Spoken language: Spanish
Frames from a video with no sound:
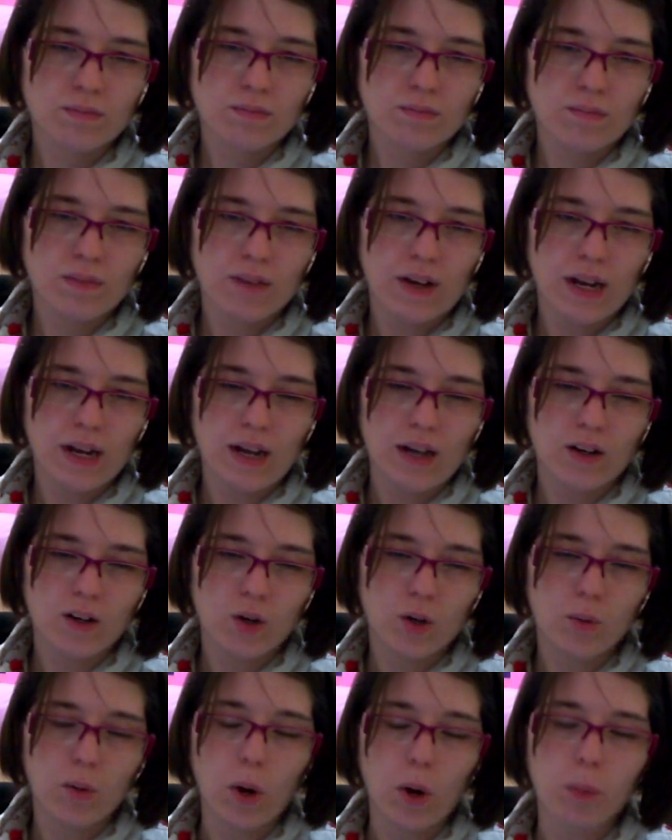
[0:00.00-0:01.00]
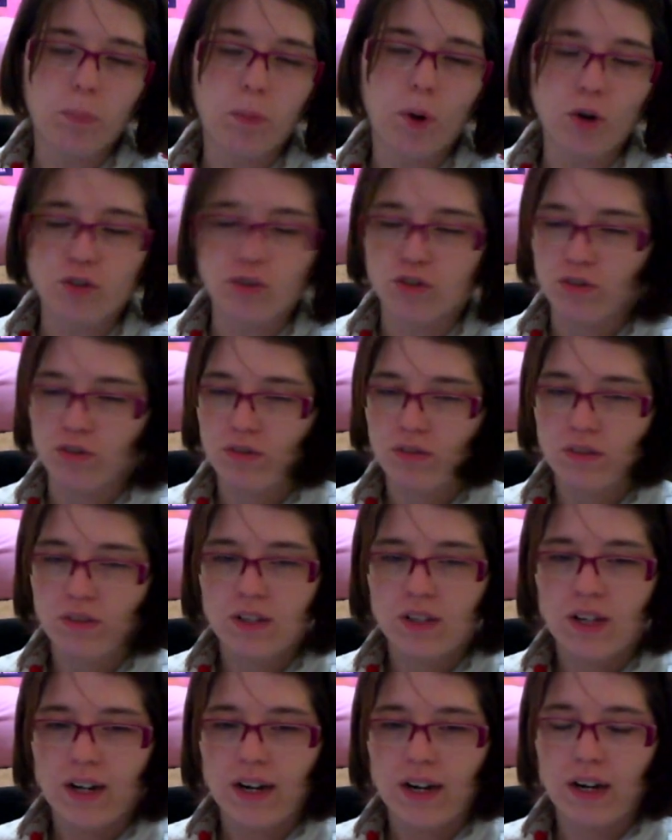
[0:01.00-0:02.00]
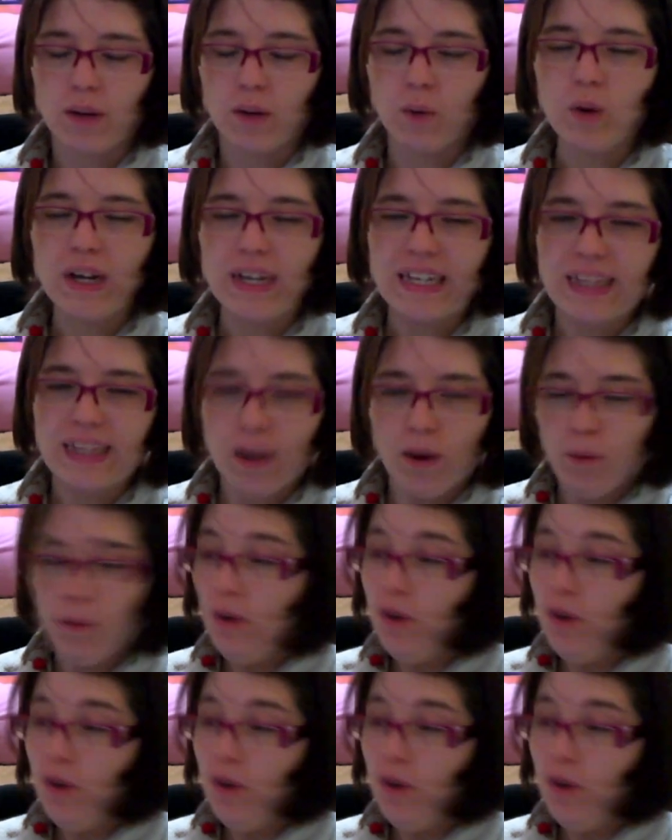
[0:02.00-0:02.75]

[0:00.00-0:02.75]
Ala, como a los pollos. Regurgitado.